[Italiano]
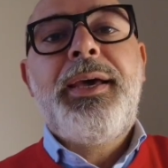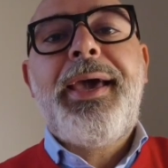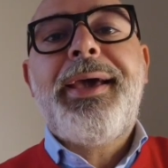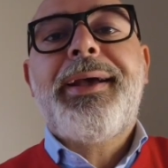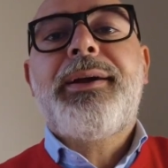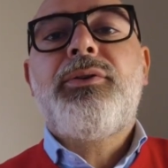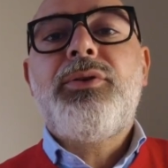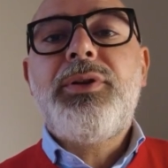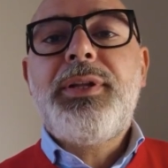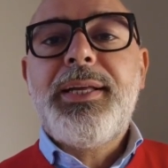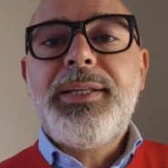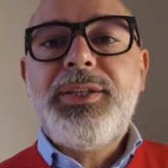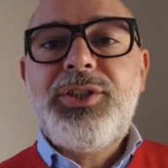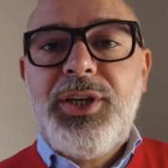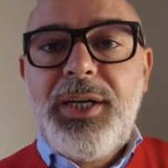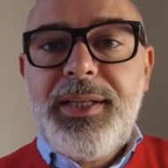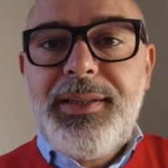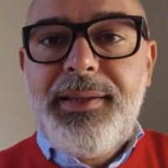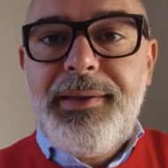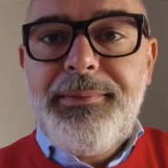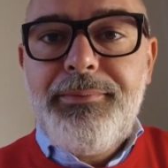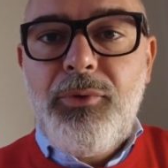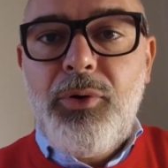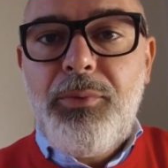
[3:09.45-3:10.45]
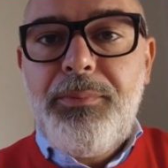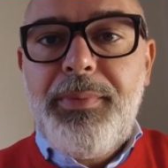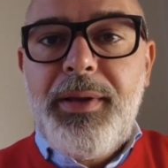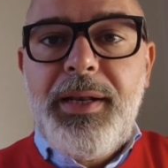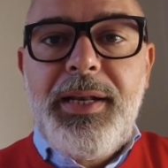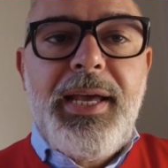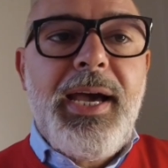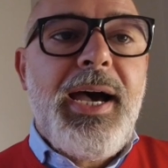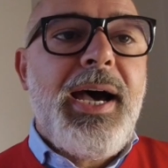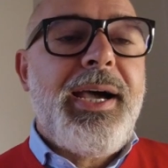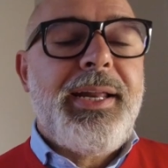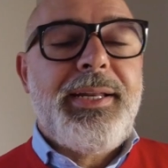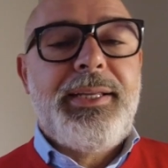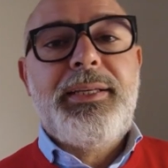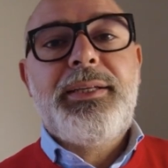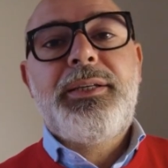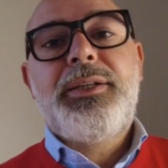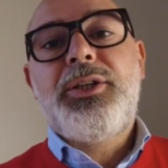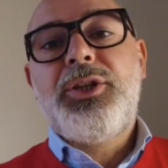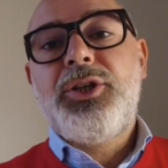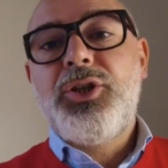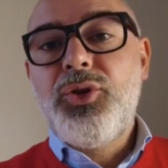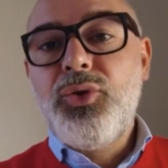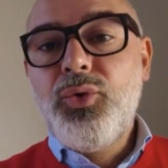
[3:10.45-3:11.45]
Ecco, gli agenti immobiliari,
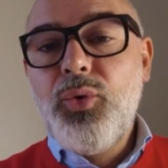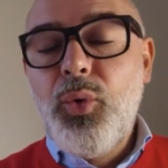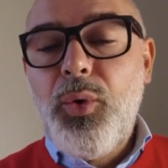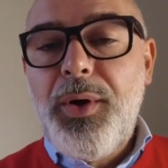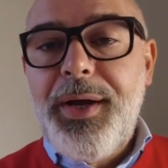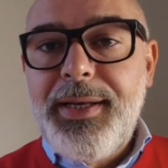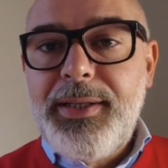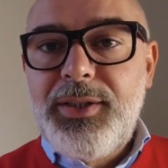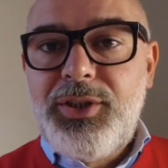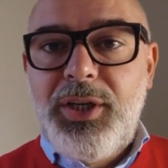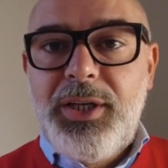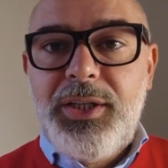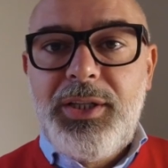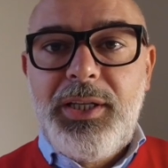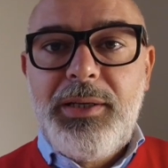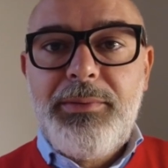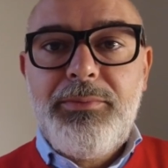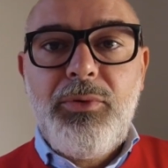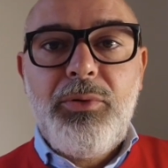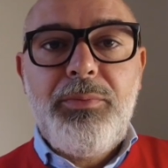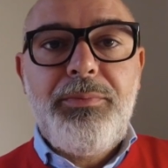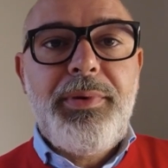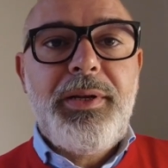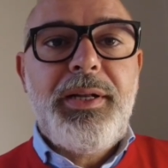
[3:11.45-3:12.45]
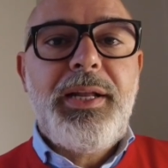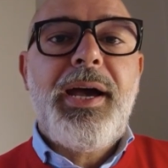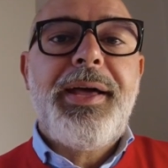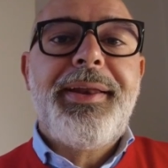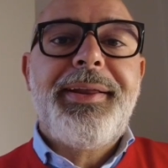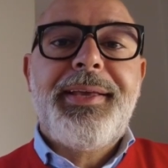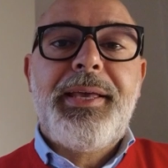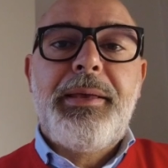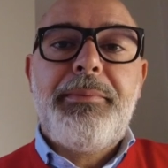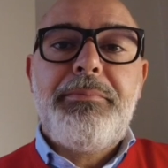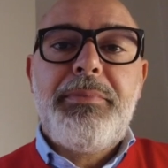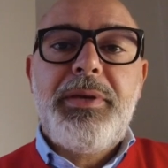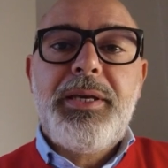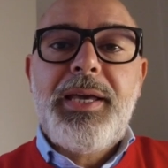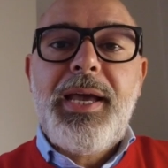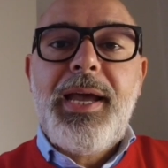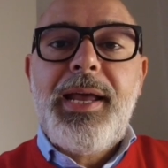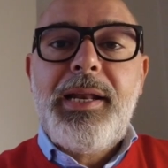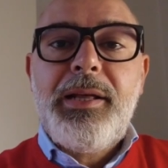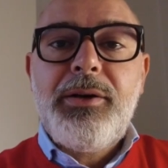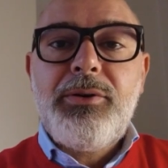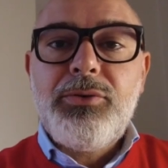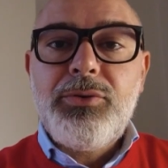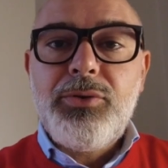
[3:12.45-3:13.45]
i due agenti immobiliari che
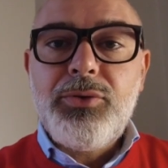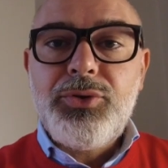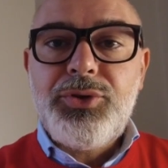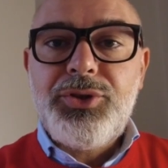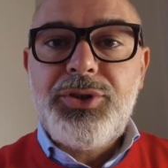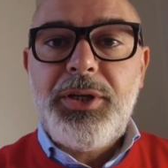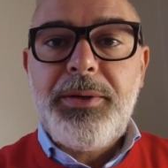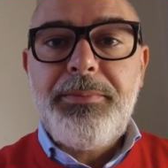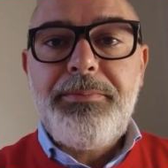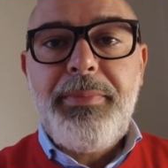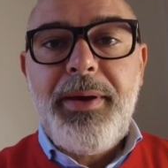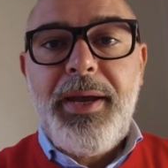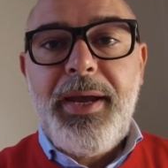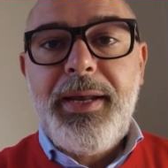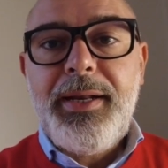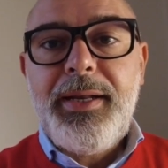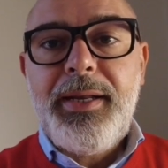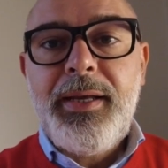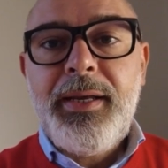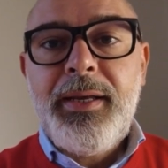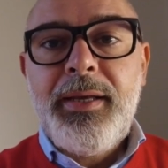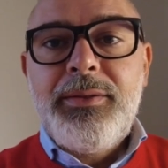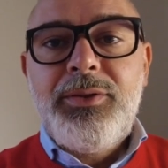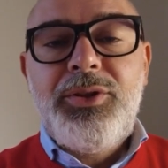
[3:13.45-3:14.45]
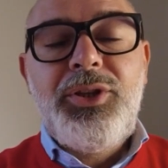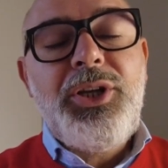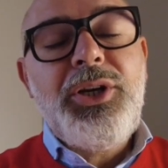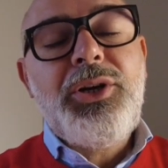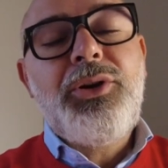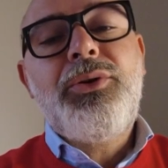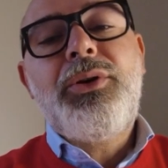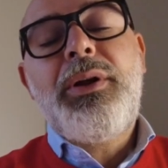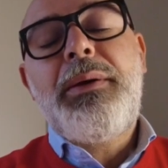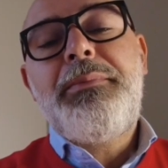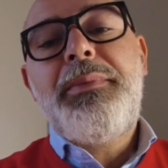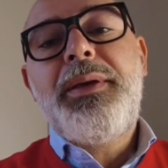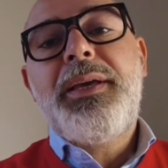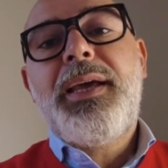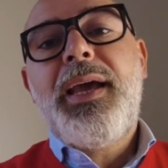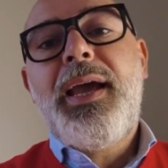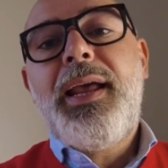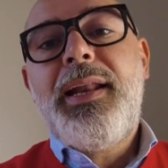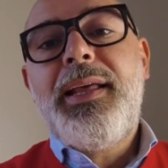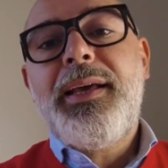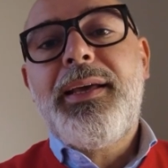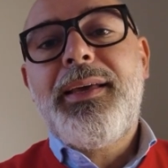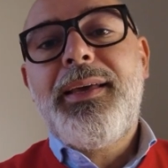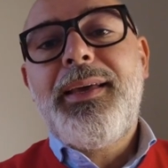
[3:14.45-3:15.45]
Michele conosce bene, dicono a
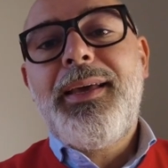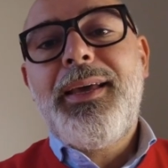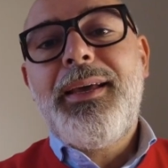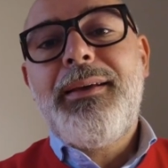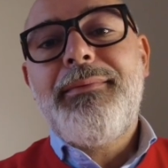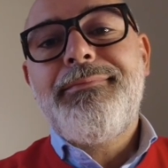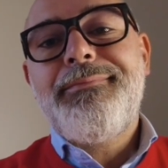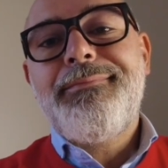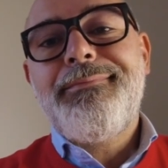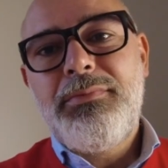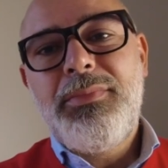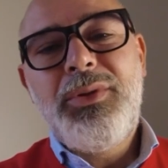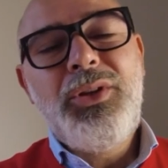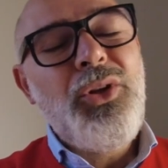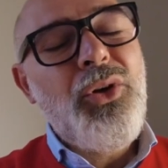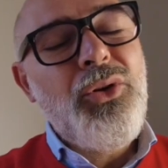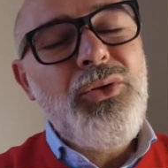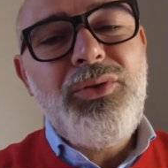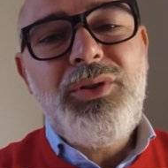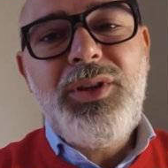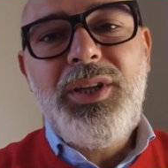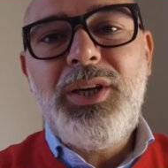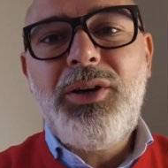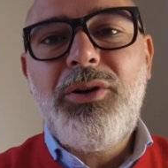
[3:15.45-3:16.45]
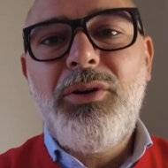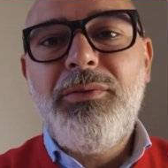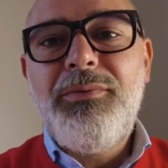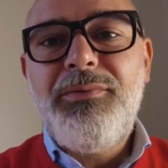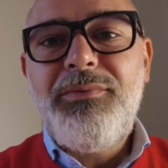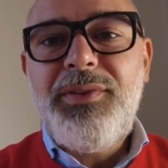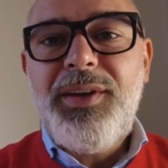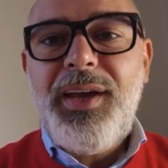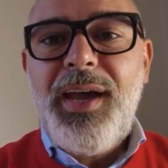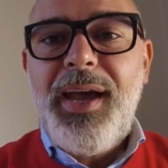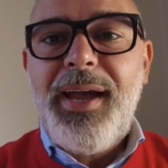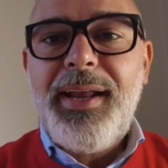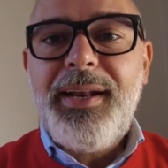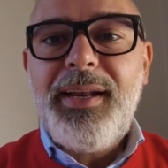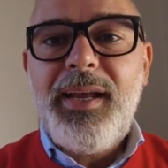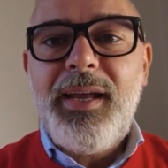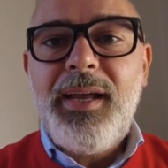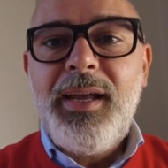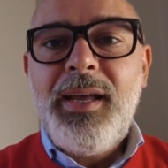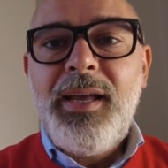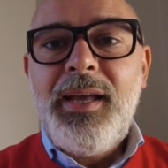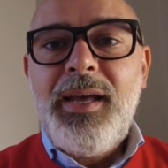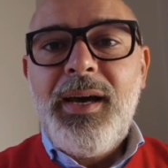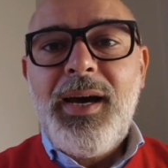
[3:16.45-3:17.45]
Michele che non ti
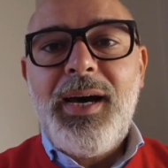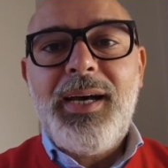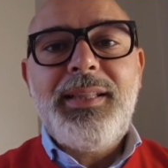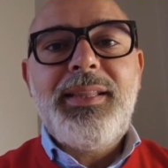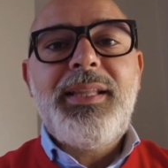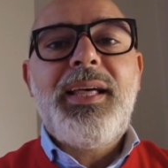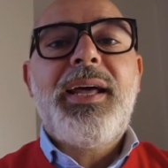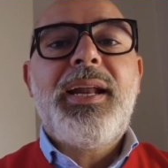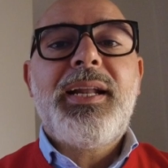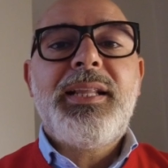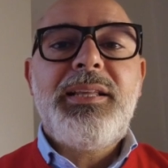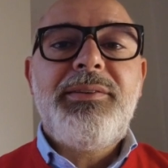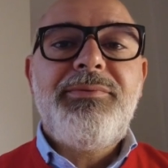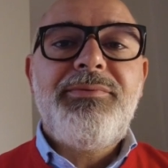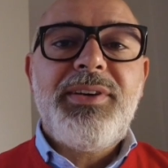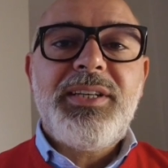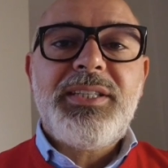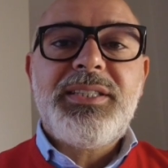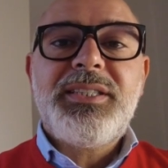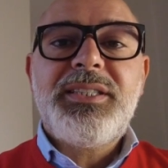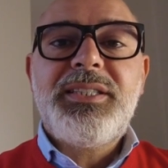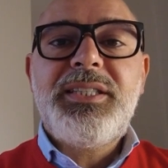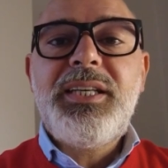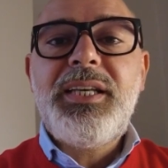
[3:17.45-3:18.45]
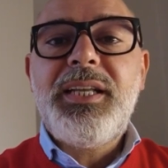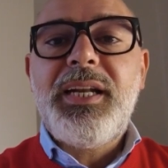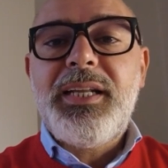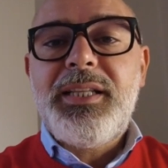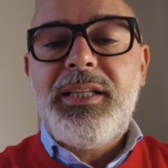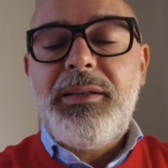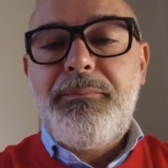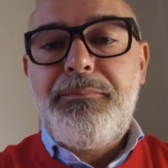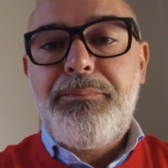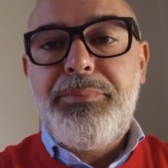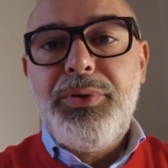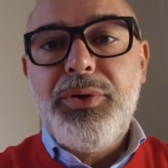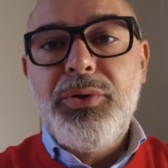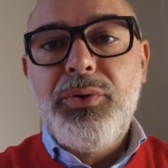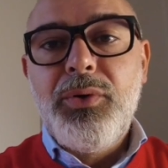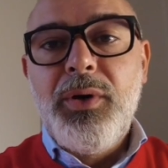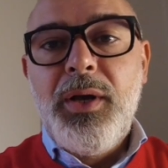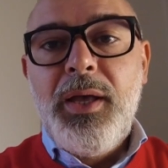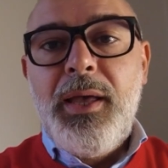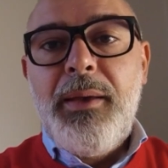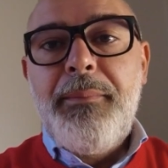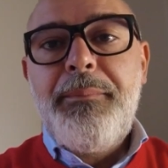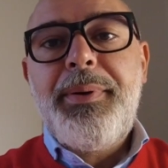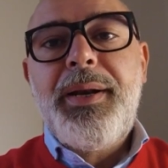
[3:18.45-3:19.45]
conviene andare ad investire di più
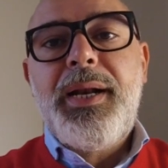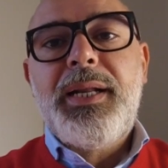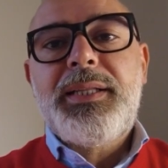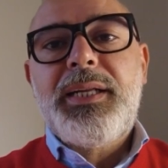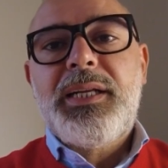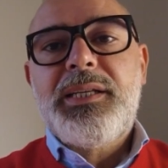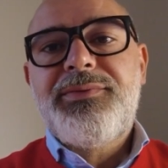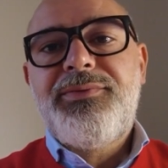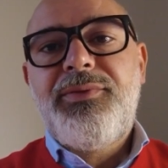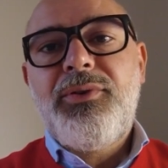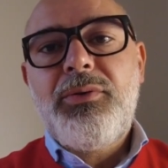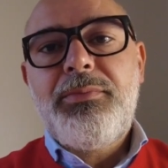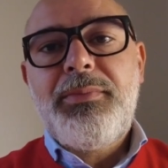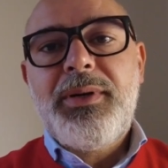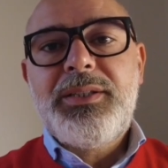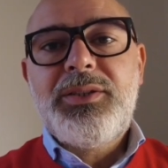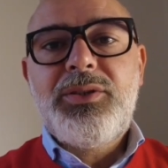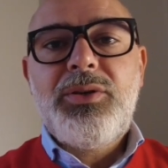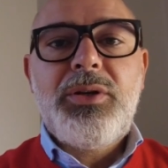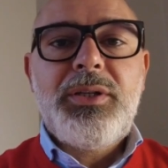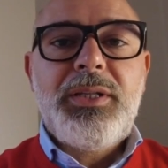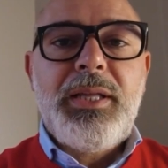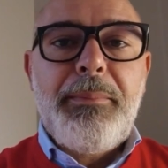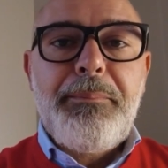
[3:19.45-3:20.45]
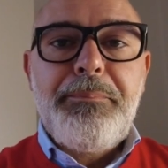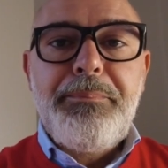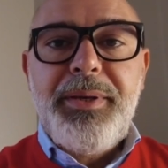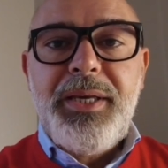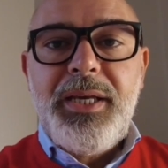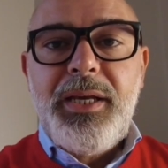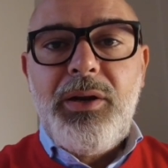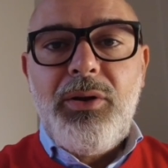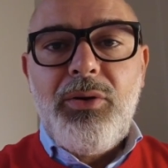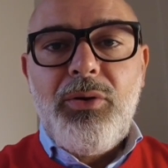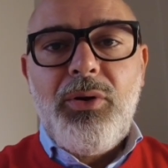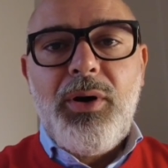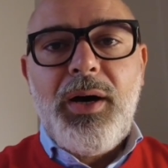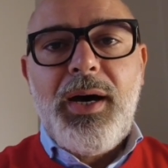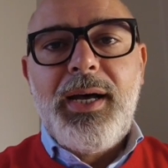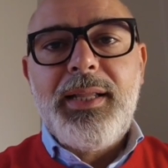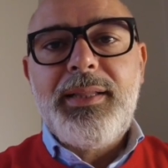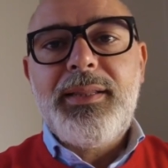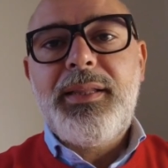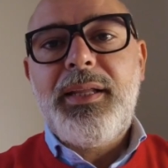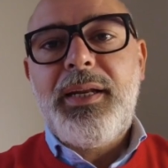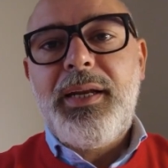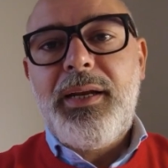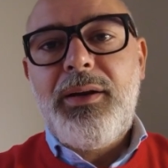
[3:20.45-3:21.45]
per la trasformazione da bilo a
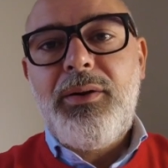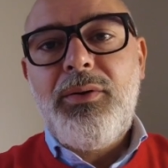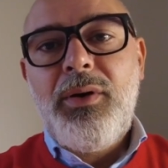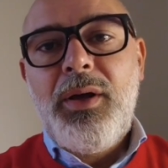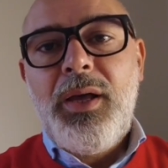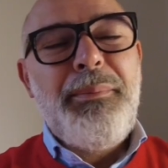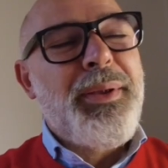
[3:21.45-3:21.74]
trilo,